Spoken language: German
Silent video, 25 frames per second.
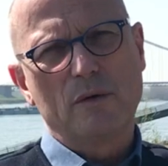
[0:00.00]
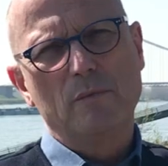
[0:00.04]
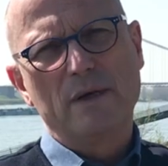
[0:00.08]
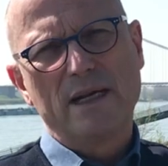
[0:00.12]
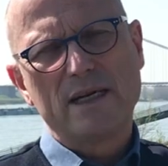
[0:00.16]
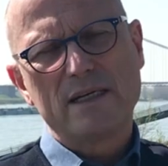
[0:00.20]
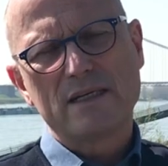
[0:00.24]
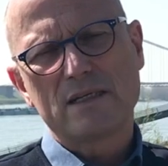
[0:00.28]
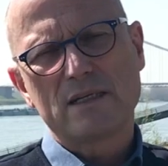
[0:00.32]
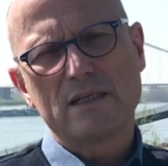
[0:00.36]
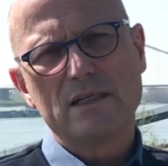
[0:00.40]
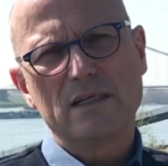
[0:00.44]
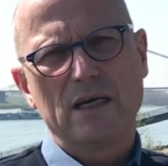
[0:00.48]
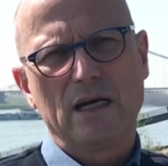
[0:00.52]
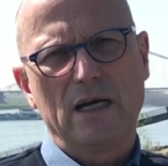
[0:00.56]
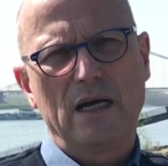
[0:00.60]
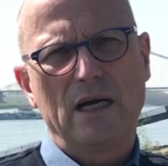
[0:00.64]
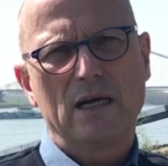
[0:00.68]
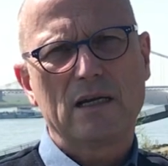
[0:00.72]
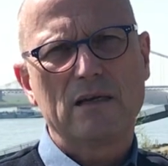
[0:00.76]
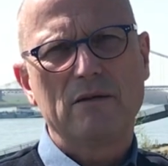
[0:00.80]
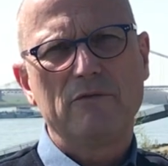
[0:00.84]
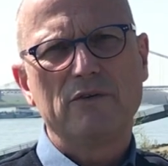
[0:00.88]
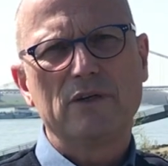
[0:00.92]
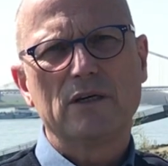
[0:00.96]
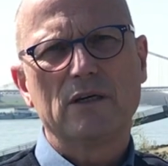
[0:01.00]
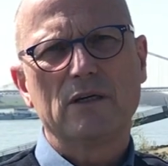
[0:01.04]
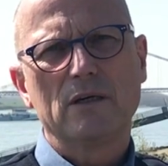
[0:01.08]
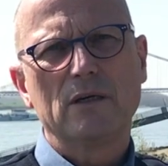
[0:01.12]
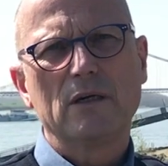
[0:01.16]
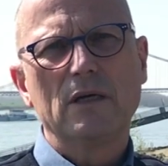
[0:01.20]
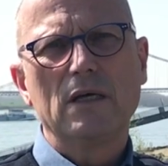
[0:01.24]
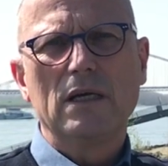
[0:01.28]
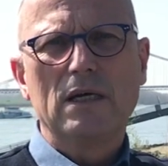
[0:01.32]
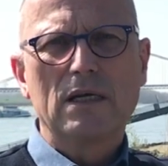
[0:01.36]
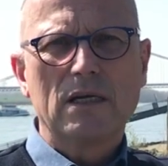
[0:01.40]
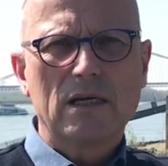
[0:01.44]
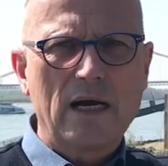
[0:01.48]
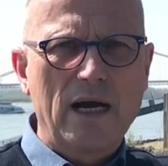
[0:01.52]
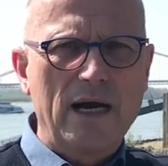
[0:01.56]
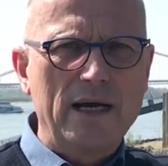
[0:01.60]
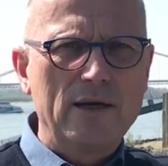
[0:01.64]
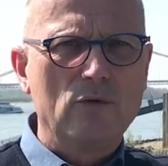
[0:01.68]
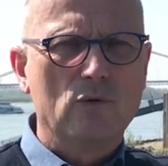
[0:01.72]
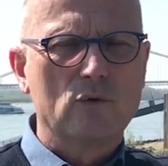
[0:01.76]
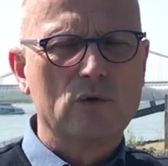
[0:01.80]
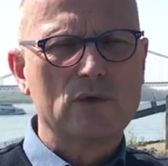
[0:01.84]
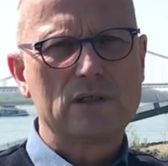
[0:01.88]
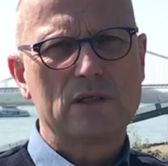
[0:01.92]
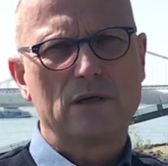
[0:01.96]
im letzten Jahr hatten wir
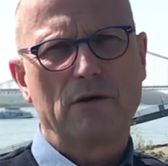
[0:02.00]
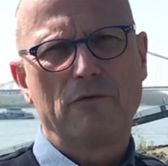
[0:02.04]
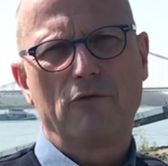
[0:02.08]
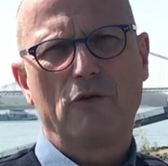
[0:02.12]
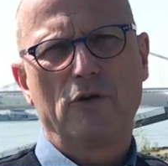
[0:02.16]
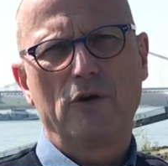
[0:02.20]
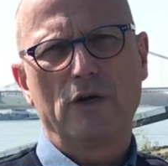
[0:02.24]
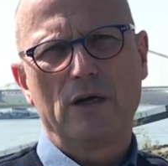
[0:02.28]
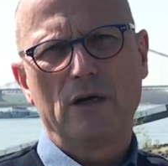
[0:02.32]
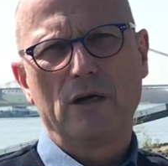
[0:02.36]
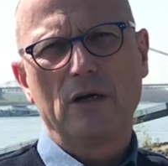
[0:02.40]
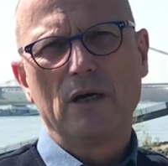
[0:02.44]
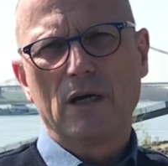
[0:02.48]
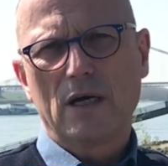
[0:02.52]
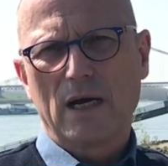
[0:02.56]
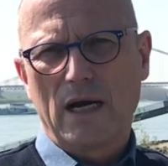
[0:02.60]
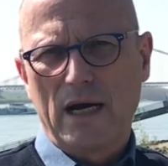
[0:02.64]
keine Osterfeuer,